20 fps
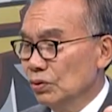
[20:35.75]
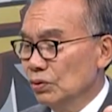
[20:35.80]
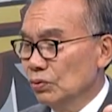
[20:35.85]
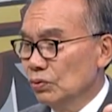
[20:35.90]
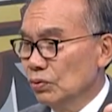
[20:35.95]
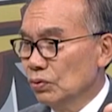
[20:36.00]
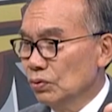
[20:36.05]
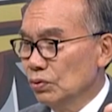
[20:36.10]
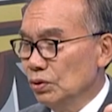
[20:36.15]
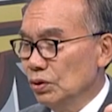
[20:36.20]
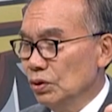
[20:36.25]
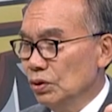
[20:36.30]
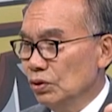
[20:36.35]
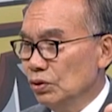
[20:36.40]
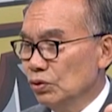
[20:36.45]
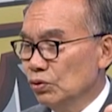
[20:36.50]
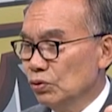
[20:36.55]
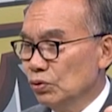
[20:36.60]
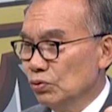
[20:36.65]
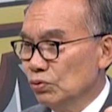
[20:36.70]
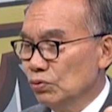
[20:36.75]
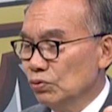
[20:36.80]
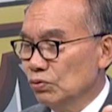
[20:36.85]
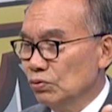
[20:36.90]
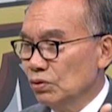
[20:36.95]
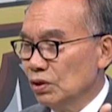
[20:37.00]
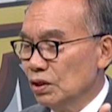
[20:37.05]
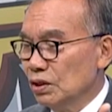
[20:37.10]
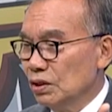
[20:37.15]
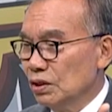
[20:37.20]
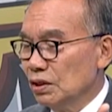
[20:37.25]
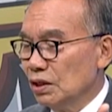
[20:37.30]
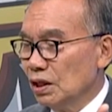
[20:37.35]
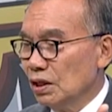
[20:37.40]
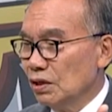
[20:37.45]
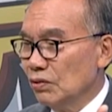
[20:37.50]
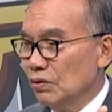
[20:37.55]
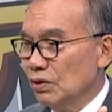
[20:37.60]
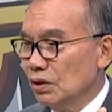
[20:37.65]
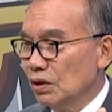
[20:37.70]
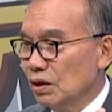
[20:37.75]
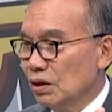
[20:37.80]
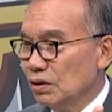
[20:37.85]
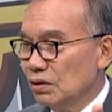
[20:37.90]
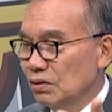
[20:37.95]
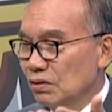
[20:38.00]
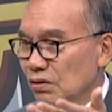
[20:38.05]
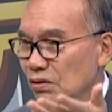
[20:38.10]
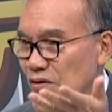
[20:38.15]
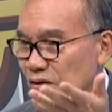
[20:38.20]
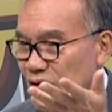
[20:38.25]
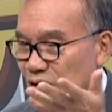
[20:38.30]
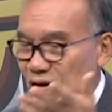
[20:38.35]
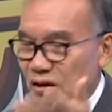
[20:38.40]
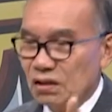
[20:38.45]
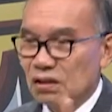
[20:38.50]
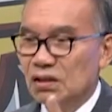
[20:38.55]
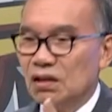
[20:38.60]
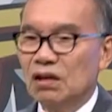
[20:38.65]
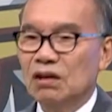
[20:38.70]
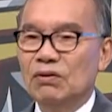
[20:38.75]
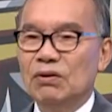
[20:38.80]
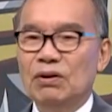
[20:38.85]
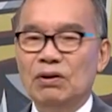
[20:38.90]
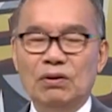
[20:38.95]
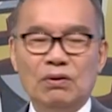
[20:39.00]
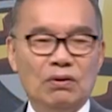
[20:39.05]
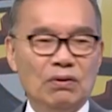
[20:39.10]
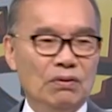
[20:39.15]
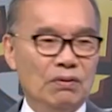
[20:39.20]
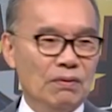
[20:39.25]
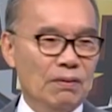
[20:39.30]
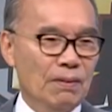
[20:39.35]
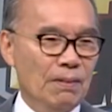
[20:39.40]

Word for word: 노인을 존중하는 사회가 건강한 사회예요.